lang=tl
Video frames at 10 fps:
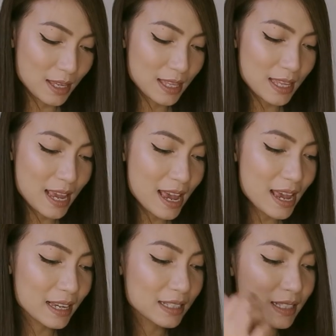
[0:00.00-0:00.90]
The
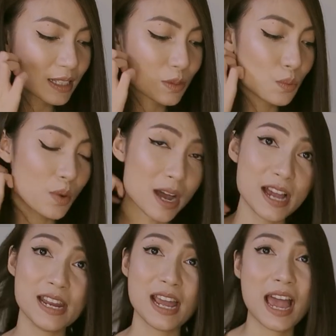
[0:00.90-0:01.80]
next
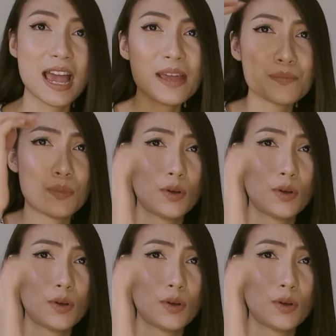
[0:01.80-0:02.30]
one I